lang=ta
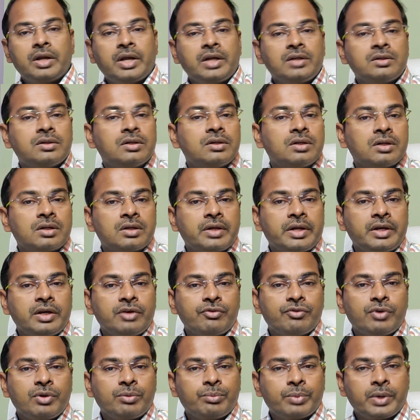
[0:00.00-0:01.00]
நைன் ஹண்ட்ரட்
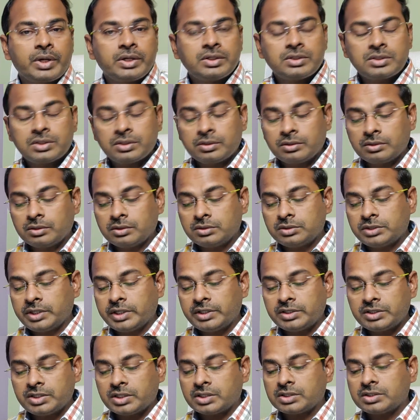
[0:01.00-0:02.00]
நைன்ட்டி ஃபைவ் பாயிண்ட்ஸ்
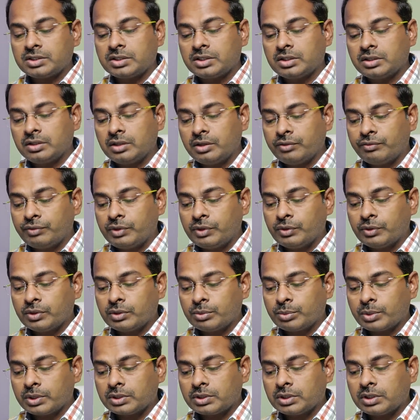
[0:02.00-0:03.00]
சென்செக்ஸு நிஃப்டி
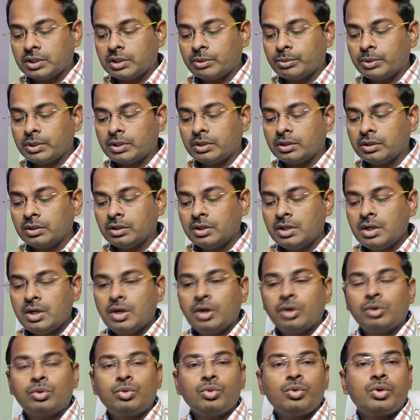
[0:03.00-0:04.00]
வந்து பார்த்தீங்க அப்படின்னா
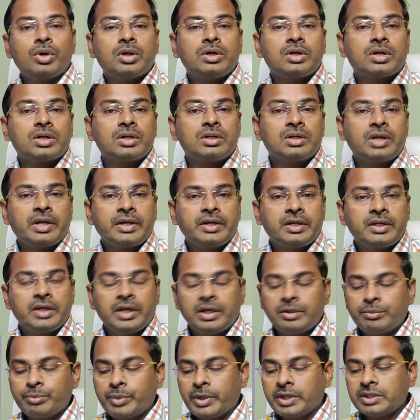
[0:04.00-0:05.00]
டூ ஹண்ட்ரட் அண்ட் நைன்ட்டி
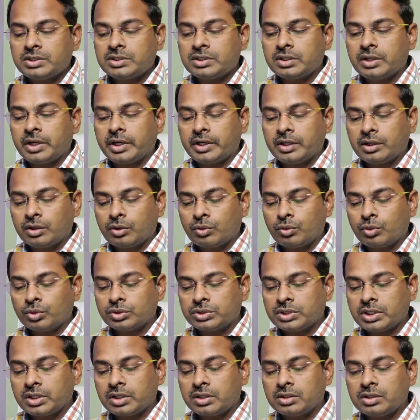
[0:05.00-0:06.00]
எயிட் பாயிண்ட்ஸ் கெயினில் க்ளோஸ்
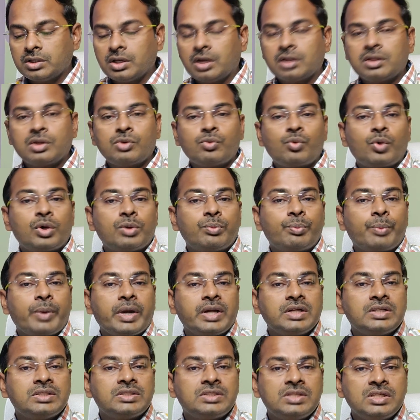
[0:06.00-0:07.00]
ஆயிருக்குது அதாவது ஒன்
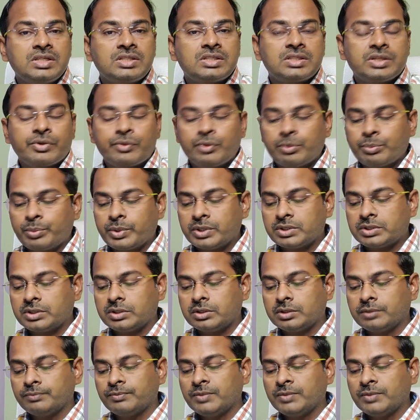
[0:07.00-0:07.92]
பாயிண்ட் சிக்ஸ் செவன் பர்சன்ட்